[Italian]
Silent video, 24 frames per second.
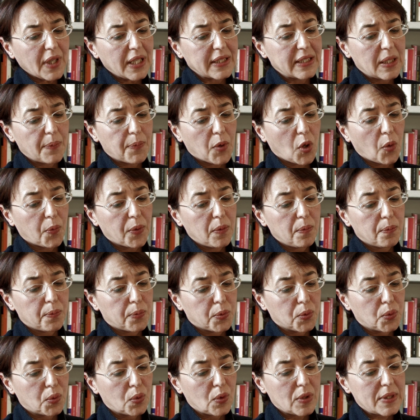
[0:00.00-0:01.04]
dei propri
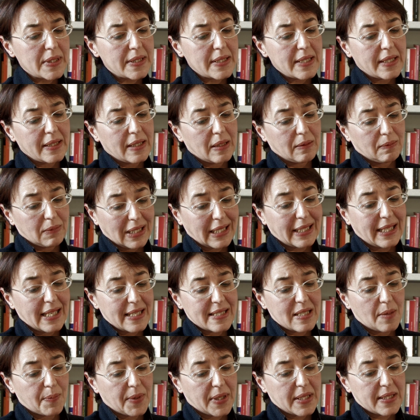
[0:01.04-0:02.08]
impulsi. La
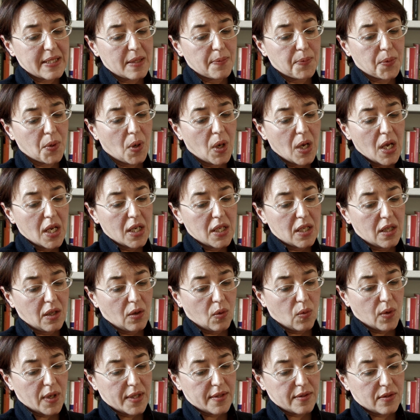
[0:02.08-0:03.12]
Chiesa, per esempio, in
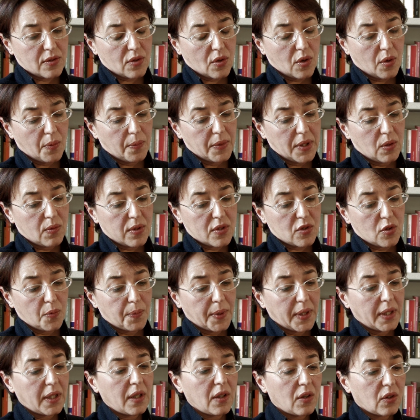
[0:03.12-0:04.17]
questo, in questo
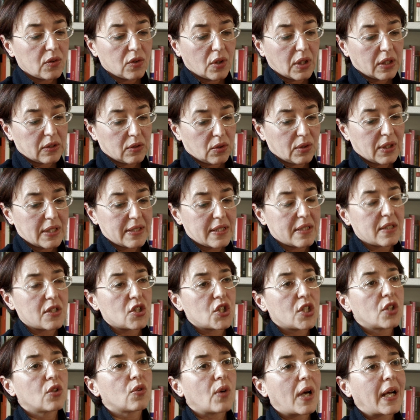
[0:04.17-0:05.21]
periodo, attorno al
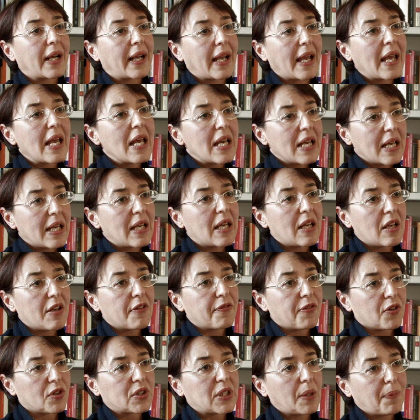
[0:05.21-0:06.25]
Settecento, è anche eh,
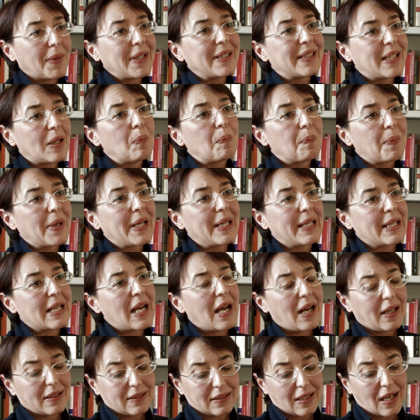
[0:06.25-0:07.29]
fortemente
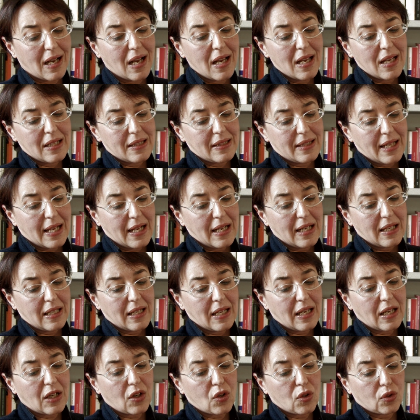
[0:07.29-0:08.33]
impegnata
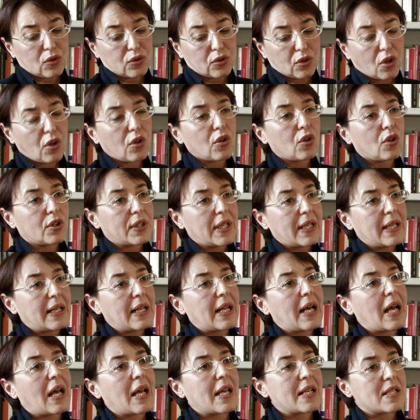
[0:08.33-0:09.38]
nel controllo
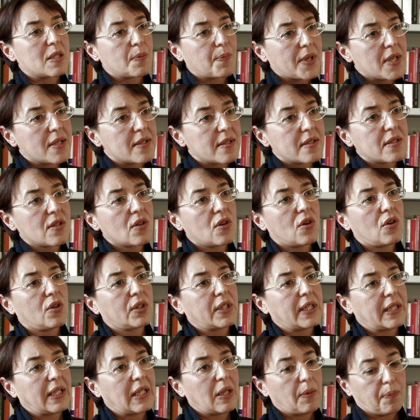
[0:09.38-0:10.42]

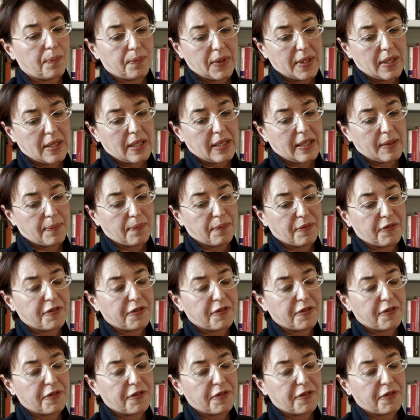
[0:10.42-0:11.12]
dell'espressione della, eh,